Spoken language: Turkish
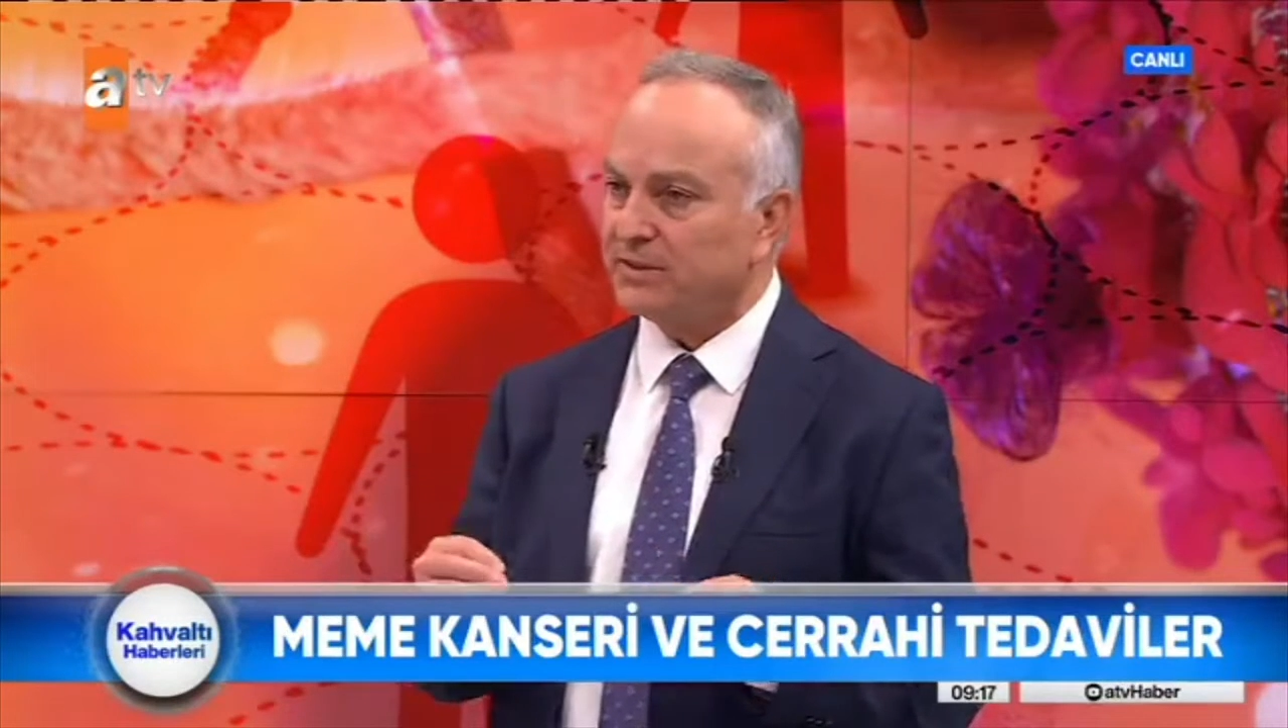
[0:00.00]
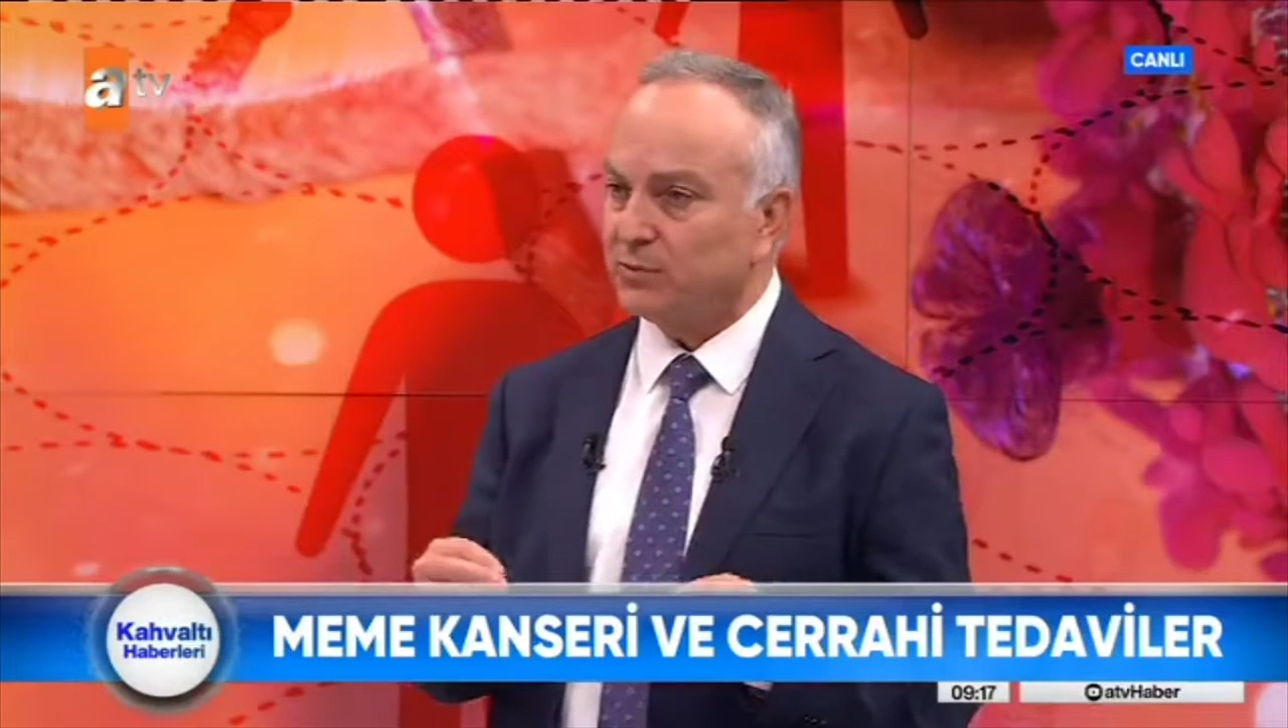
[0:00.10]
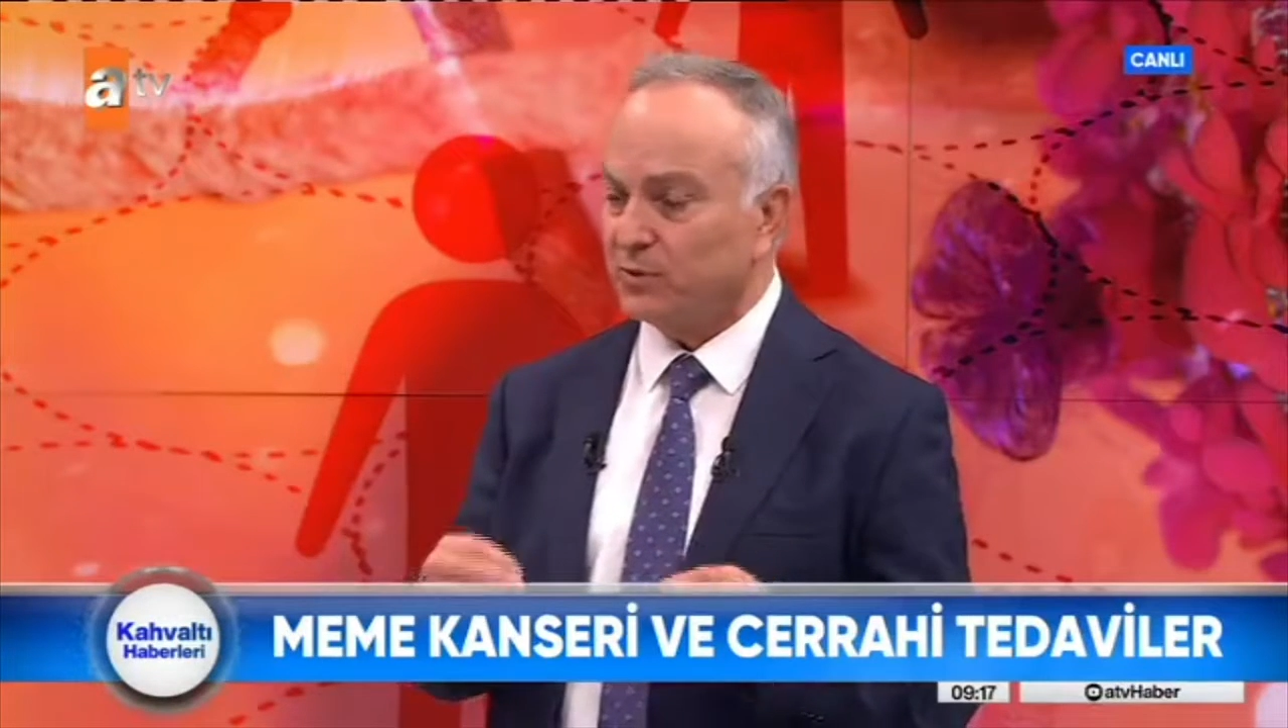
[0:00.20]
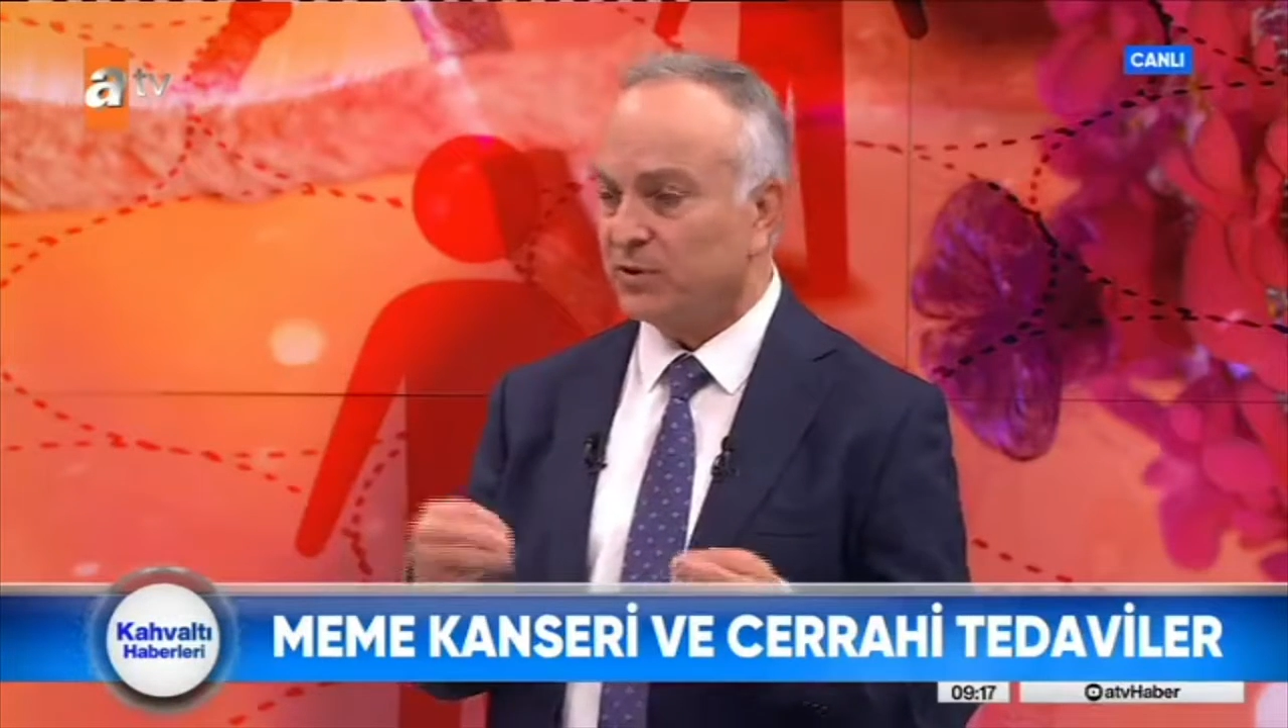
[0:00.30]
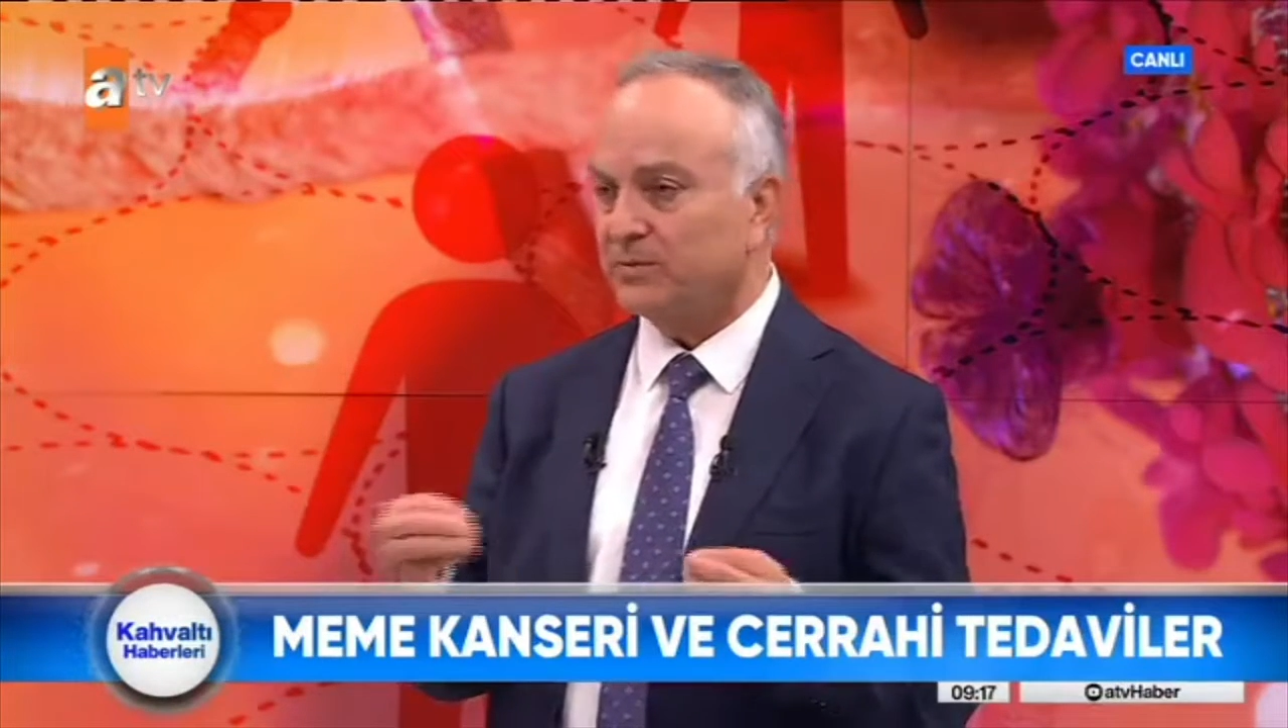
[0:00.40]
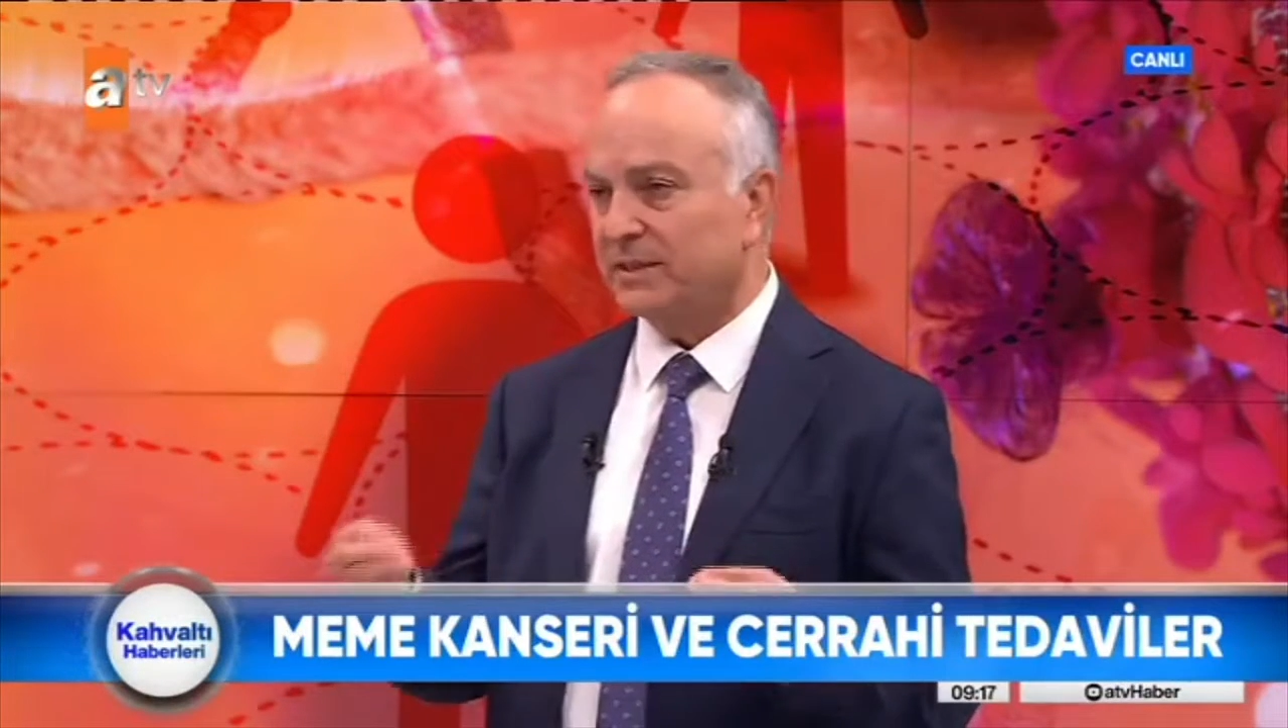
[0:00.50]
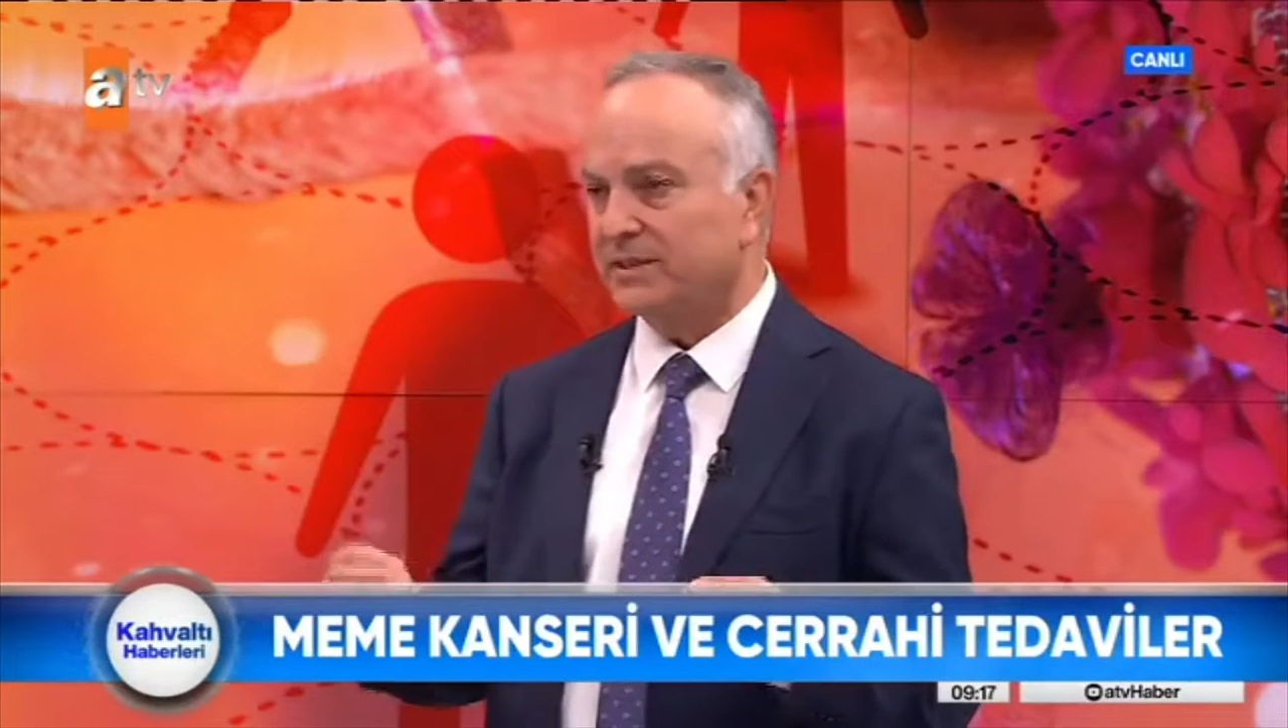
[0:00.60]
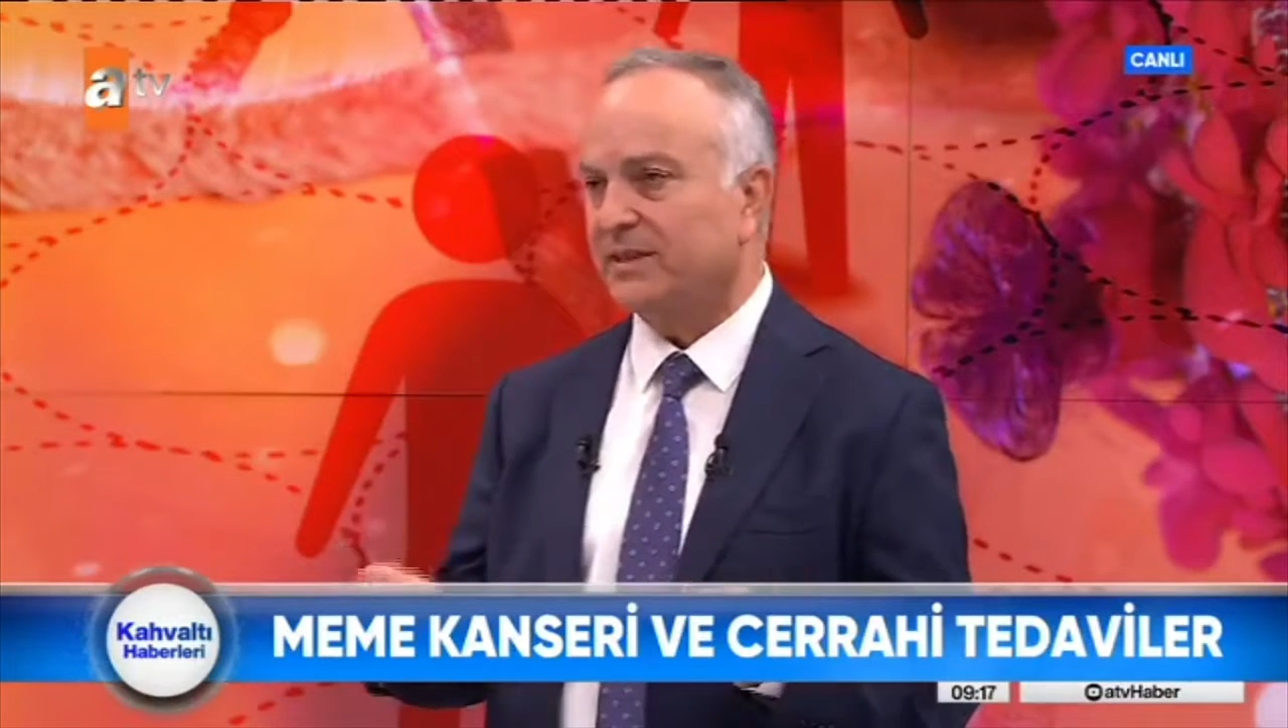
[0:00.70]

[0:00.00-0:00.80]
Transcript: programları